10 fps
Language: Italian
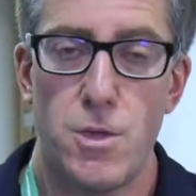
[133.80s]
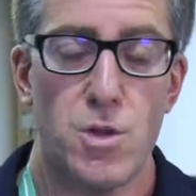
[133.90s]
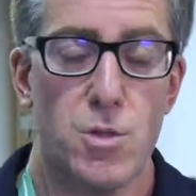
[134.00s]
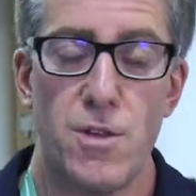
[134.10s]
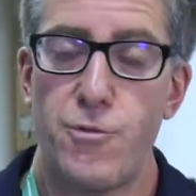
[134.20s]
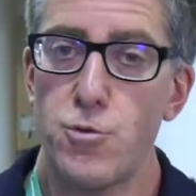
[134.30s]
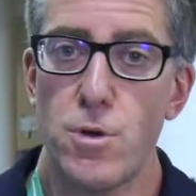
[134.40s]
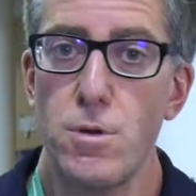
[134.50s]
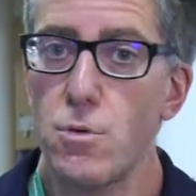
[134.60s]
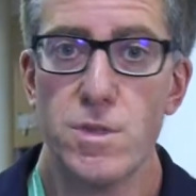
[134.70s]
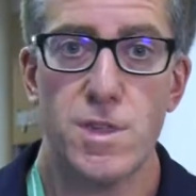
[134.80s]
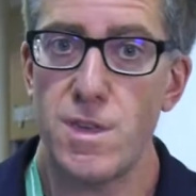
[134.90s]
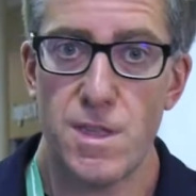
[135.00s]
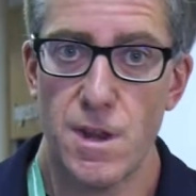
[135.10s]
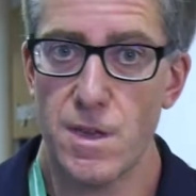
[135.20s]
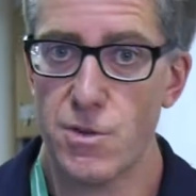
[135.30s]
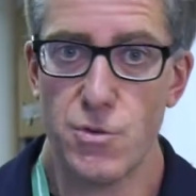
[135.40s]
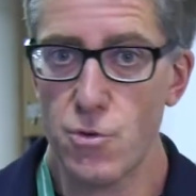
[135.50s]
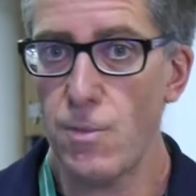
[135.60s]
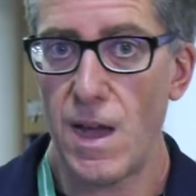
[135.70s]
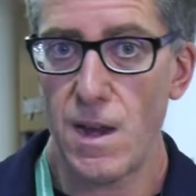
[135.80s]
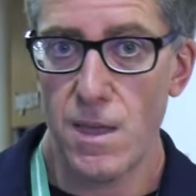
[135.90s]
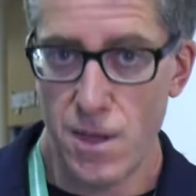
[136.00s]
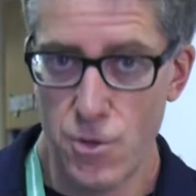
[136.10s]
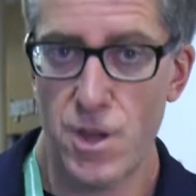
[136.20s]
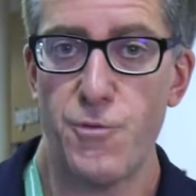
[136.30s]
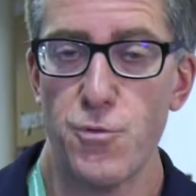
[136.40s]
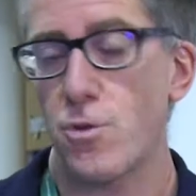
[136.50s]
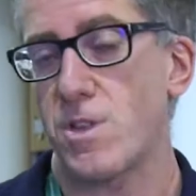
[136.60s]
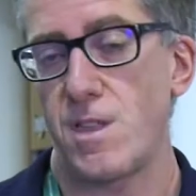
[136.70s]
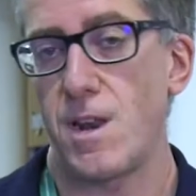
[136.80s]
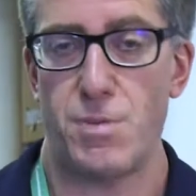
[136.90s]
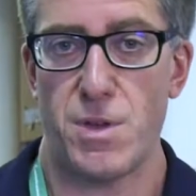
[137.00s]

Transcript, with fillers: Io credo che il futuro non sia delle risorse umane, credo che il futuro sia delle